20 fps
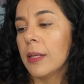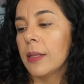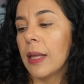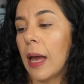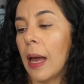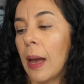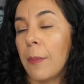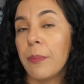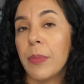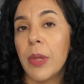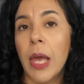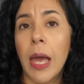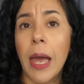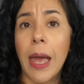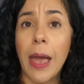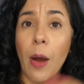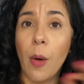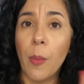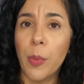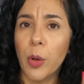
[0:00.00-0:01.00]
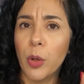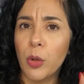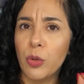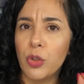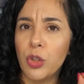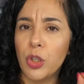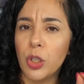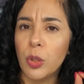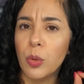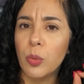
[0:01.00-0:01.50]
tá? É um
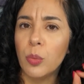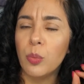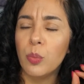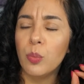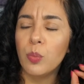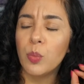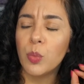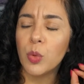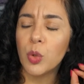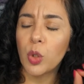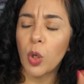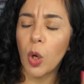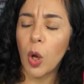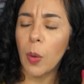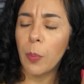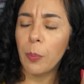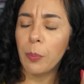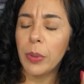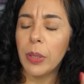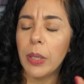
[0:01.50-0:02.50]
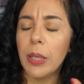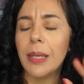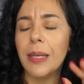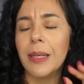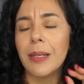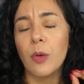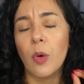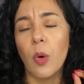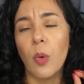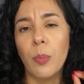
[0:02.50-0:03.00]
produtinho top
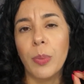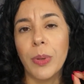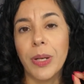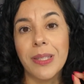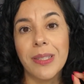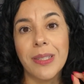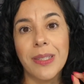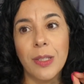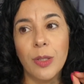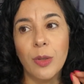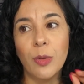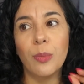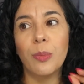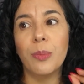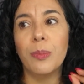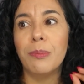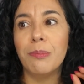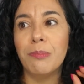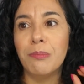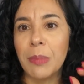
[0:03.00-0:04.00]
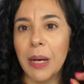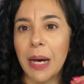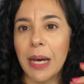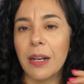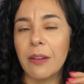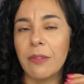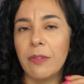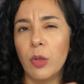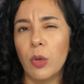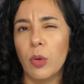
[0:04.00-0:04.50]
com um precinho
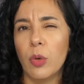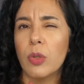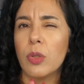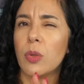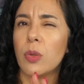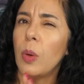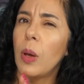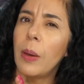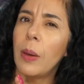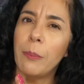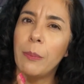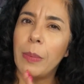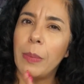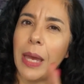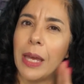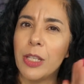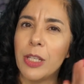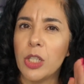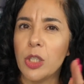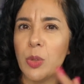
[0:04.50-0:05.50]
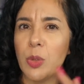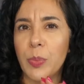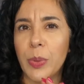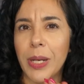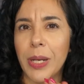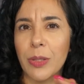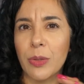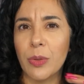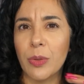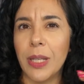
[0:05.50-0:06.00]
maravilhoso. A média de
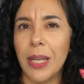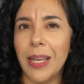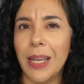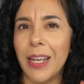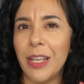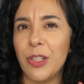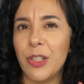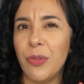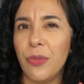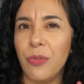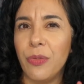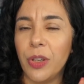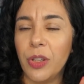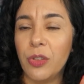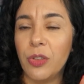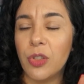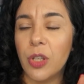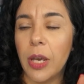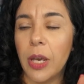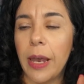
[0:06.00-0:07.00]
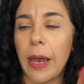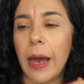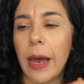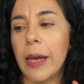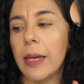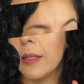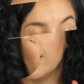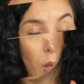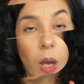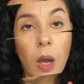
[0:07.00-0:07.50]
preço dele é de 20
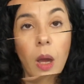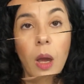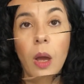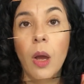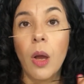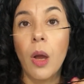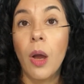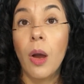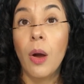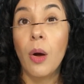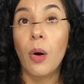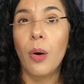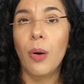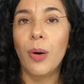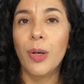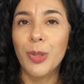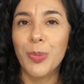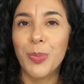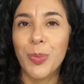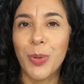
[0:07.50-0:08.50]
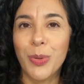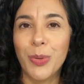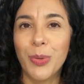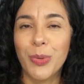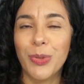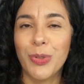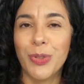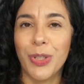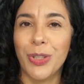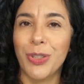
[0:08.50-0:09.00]
reais. Outro
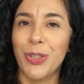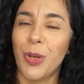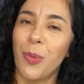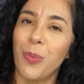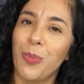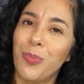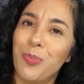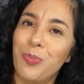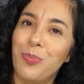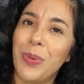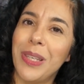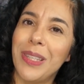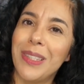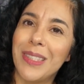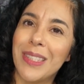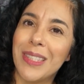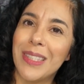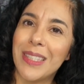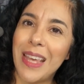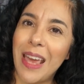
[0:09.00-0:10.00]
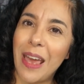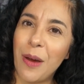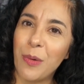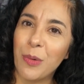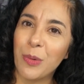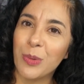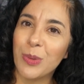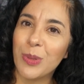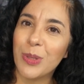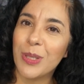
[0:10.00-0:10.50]
produto, gente, é um
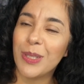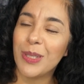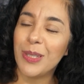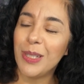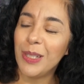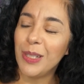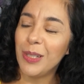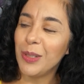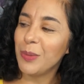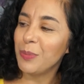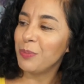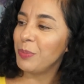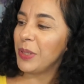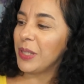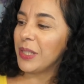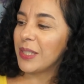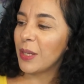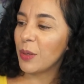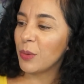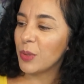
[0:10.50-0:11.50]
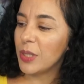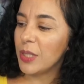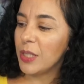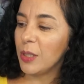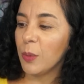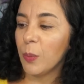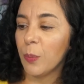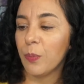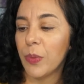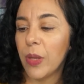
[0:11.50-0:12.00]
pincel. Sim,
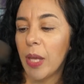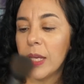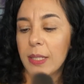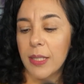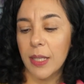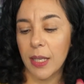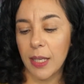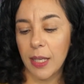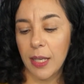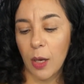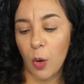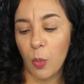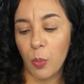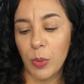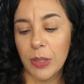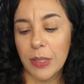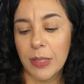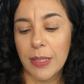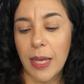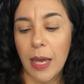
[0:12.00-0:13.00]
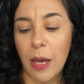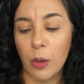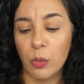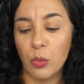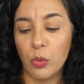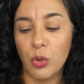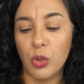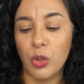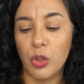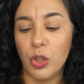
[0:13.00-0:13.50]
pincelzinho. Esse aqui é o
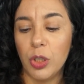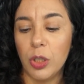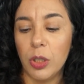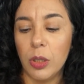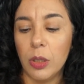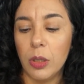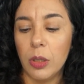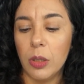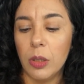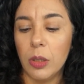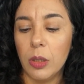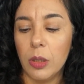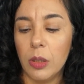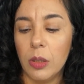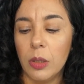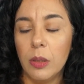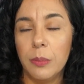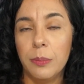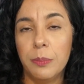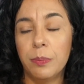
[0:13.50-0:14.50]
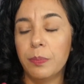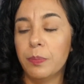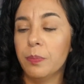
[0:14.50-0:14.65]
pincel de